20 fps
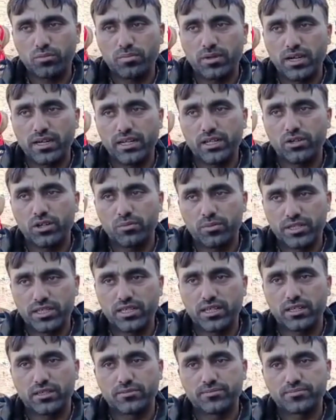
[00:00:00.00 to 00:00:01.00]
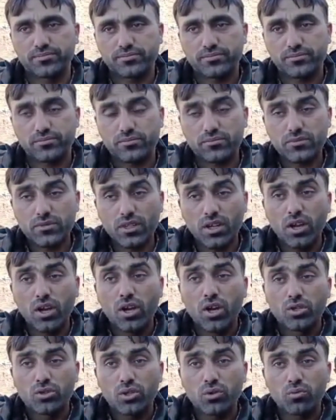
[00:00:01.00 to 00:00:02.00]
पानी और बिजली
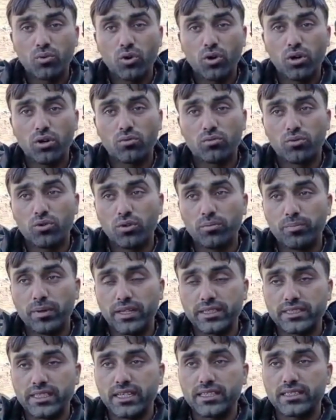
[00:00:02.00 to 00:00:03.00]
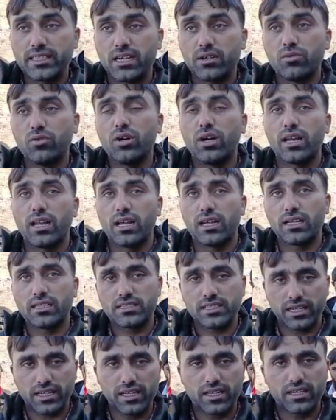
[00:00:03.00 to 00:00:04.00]
तो वो वो पंचायत या वो इलाका तरक्की
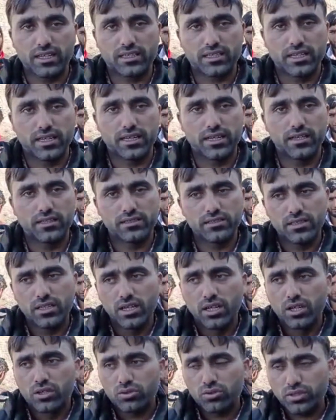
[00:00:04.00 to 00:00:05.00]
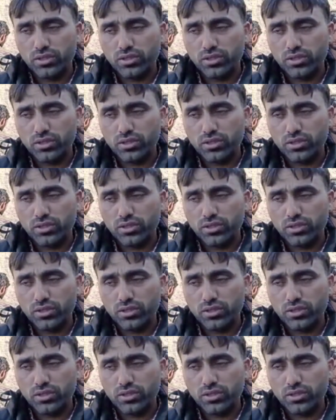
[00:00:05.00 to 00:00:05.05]
करता है तो